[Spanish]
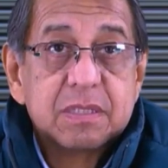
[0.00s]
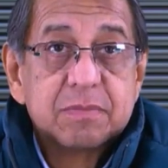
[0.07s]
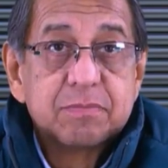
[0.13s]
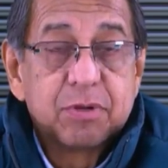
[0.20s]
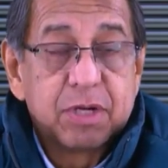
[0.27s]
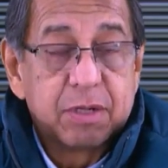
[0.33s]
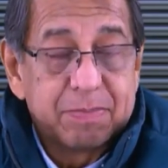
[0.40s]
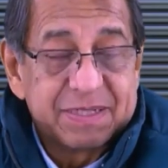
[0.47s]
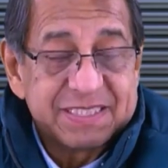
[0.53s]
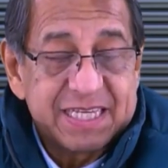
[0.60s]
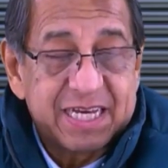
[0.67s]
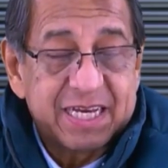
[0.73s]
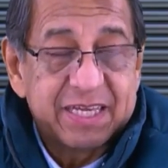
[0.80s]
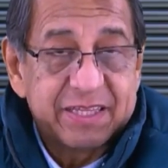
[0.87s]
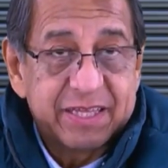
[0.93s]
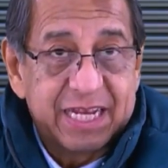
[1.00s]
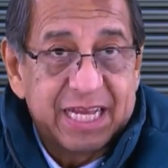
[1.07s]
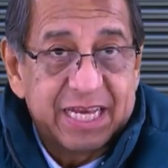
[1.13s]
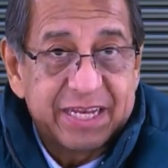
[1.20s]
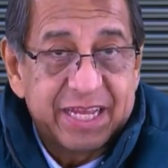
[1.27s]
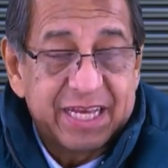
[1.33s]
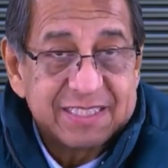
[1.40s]
por el pasaje del
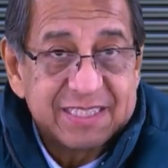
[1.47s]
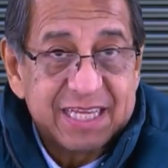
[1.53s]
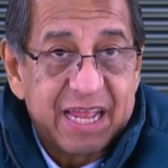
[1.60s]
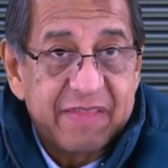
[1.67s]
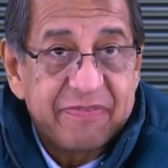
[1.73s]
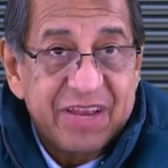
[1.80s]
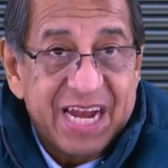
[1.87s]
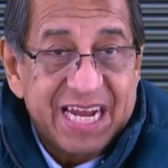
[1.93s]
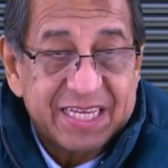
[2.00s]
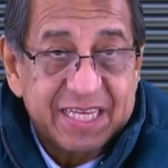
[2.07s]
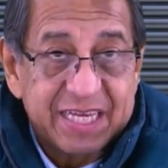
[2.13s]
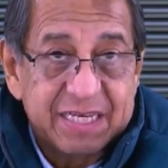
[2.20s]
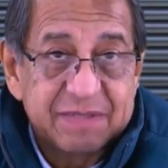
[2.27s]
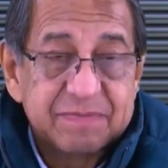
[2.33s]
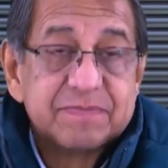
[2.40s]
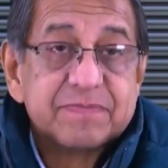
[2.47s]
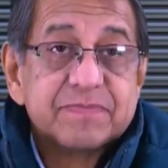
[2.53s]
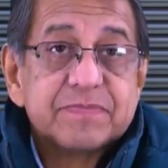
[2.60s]
aire hacia la tráquea,